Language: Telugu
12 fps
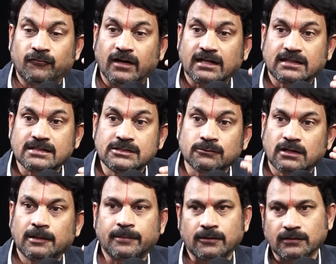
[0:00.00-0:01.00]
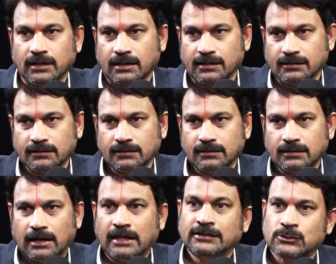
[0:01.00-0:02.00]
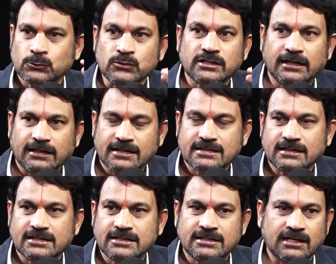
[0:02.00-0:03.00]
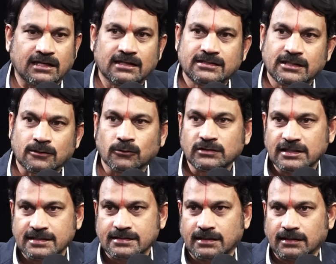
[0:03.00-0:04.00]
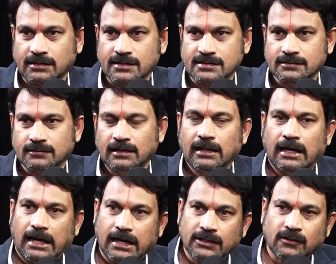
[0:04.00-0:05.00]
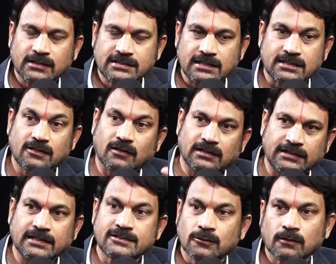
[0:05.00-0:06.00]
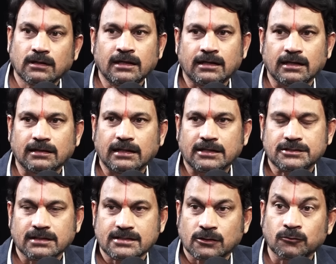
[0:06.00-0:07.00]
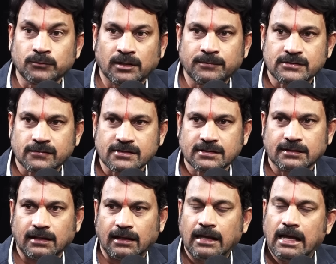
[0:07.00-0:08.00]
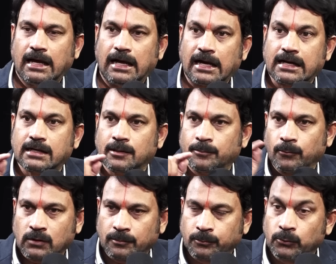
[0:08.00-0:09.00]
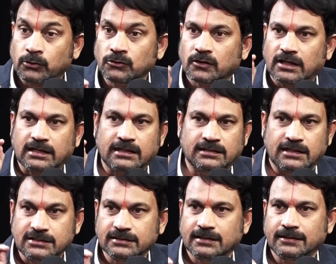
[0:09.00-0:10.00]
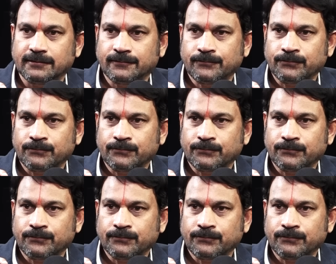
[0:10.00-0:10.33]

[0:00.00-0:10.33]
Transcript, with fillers: విగత జీవురాలే పడింది అక్కడ అది సూసైడ్ కేసుగా చిత్రీకరించి క్లోజ్ చేసేసారు ఆ కేసు ఆ యొక్క చరిత్ర యొక్క డీటెయిల్స్లోకి వెళ్ళినట్లయితే యాక్చువల్గా సౌమ్య బిశ్వాస్ అంది అక్కడ ఒక పూర్ణ రాకెట్ నడిచిందని